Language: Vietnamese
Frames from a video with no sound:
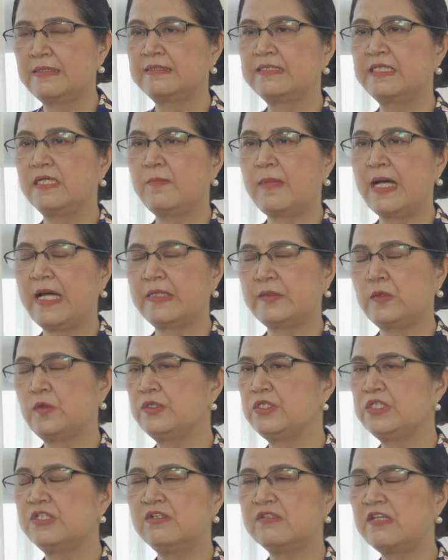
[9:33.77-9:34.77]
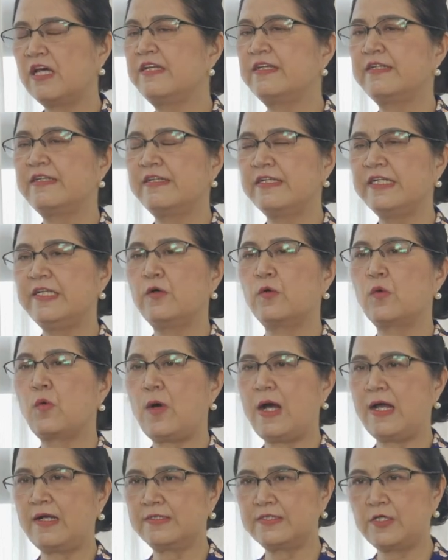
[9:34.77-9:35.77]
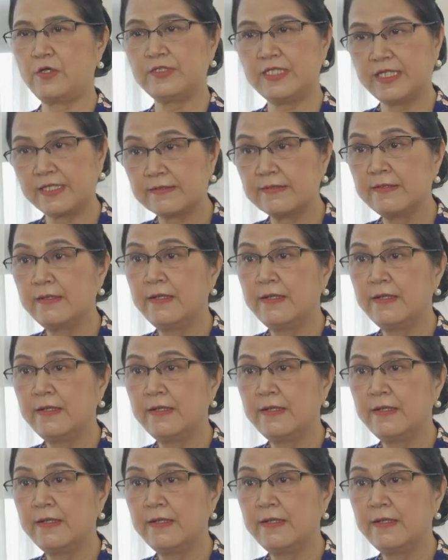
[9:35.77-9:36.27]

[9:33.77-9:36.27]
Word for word: nhưng mà tôi chưa thấy cái hiệu quả nó rõ rệt.